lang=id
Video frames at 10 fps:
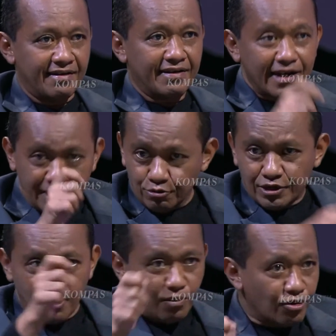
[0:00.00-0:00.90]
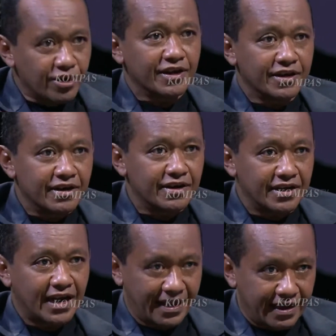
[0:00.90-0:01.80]
Dan itu saya ngomong di, di,
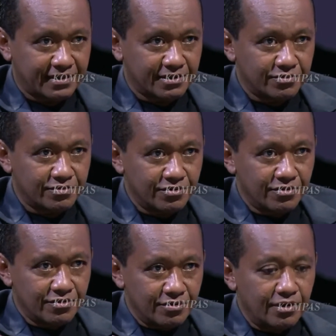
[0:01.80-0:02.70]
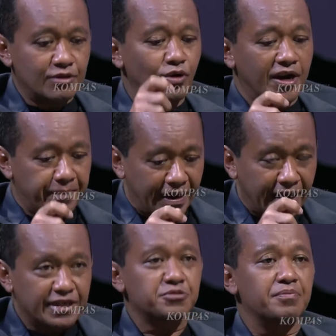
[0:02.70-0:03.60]
di rakyat itu. Itu ada Pak
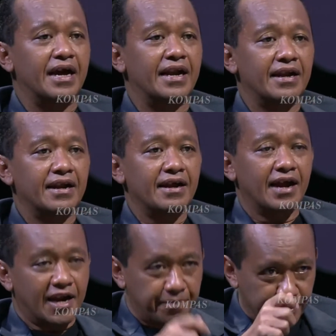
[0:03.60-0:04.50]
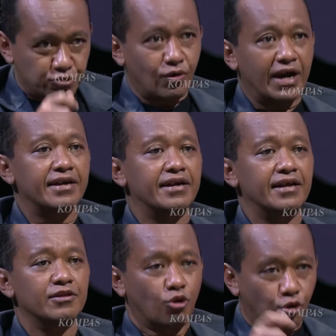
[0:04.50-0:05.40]
Garisman, ada Pak
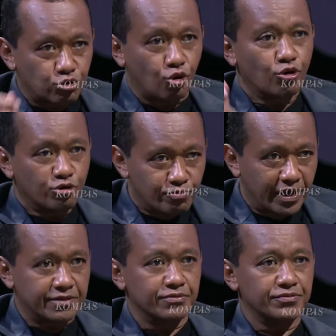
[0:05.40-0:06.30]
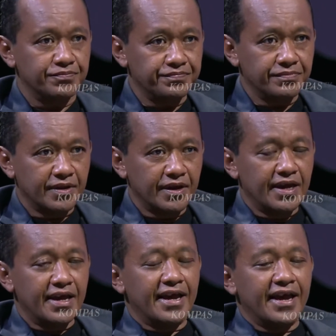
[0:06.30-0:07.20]
Suwardi, tokoh-tokoh di rumah itu.
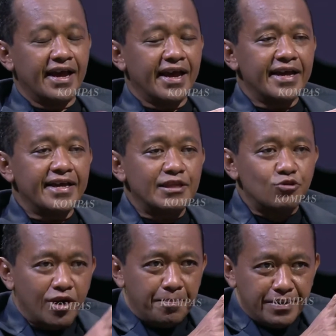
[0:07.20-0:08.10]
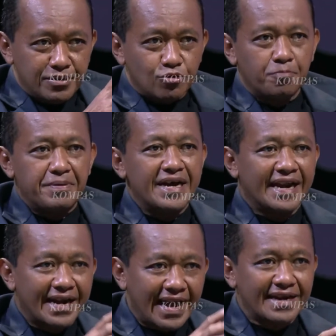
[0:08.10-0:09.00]
Itulah bentuk
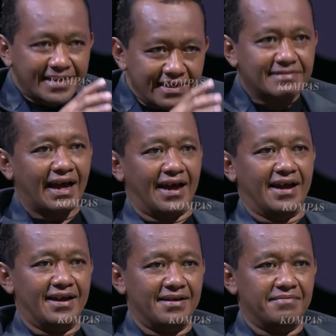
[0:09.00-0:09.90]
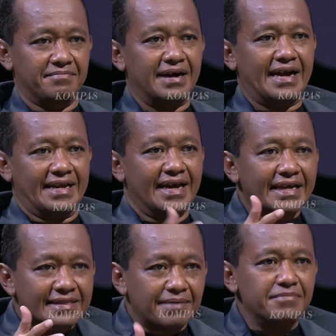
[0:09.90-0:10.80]
penghargaan kita Makanya
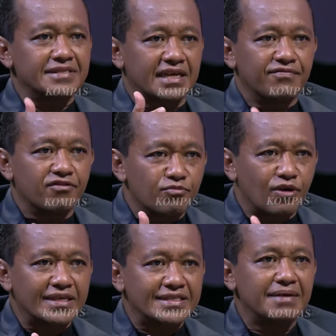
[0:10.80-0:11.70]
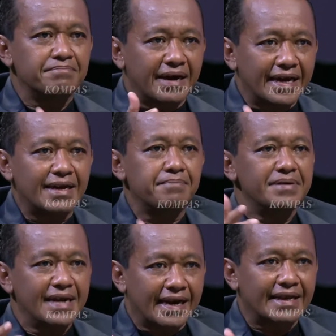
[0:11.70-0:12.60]
kita mencari formulasi yang baik
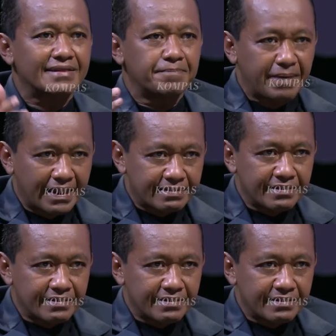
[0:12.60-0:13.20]
dan benar, yang tepat.